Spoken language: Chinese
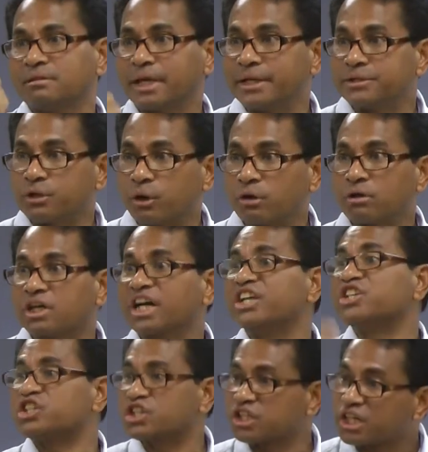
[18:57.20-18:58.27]
带走，可
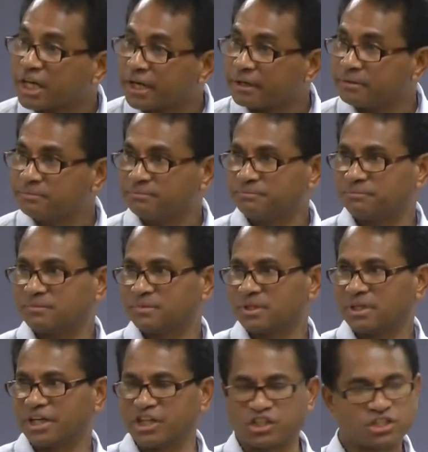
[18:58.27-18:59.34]
以吃了，
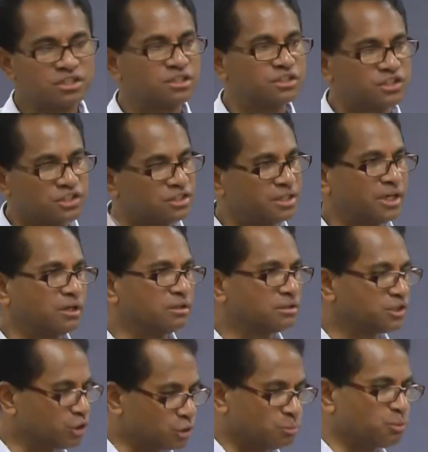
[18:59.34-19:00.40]
可以吃吃掉，
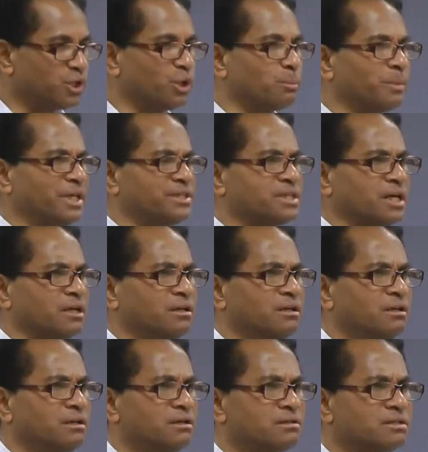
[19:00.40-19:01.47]
就是不要埋葬。
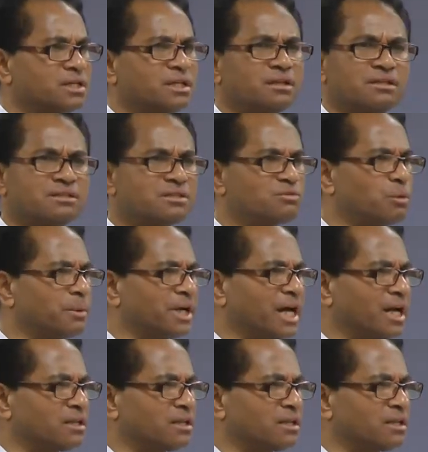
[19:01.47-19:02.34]
这个是我们